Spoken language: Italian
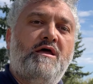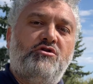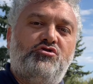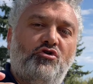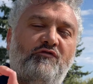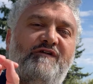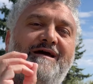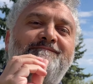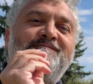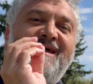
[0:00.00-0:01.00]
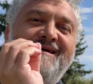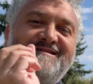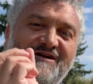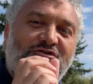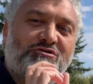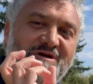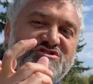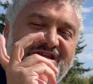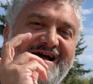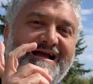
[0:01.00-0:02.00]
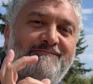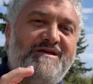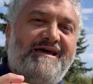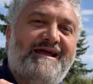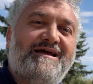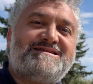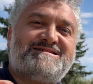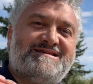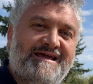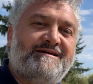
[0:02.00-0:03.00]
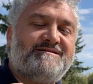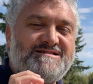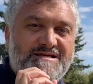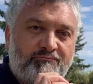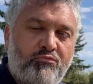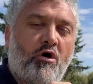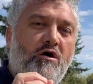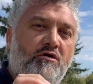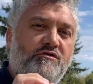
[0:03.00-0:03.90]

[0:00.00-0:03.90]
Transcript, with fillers: dove secondo me c'è da capire se si può o